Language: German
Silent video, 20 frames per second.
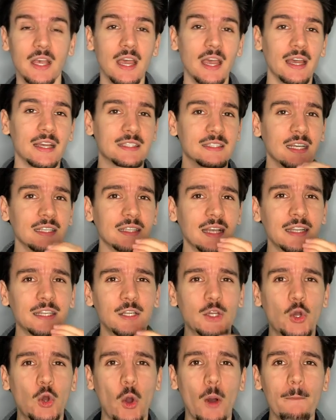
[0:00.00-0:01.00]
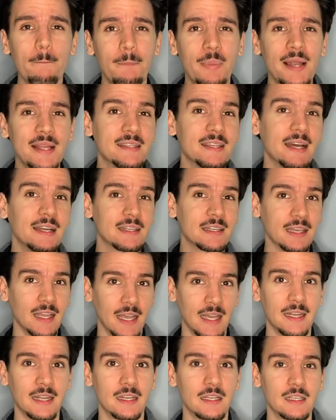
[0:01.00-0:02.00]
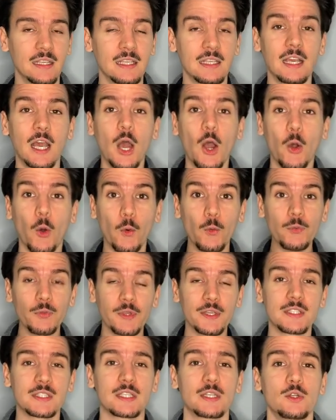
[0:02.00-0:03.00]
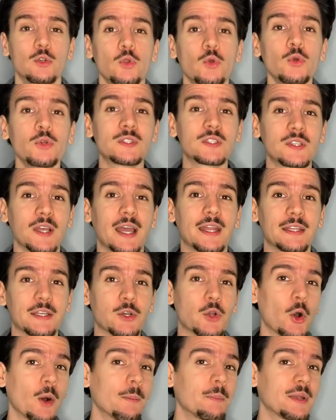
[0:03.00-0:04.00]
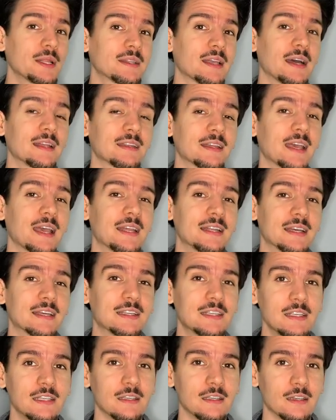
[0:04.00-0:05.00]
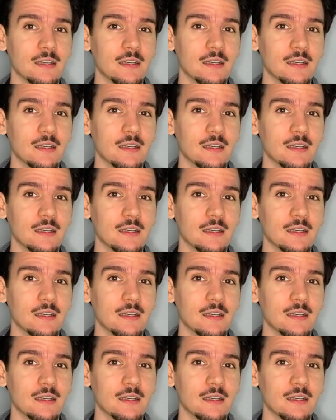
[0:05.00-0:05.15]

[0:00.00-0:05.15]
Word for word: Es hat eine komplett andere Energie und es löst eine komplett andere Energie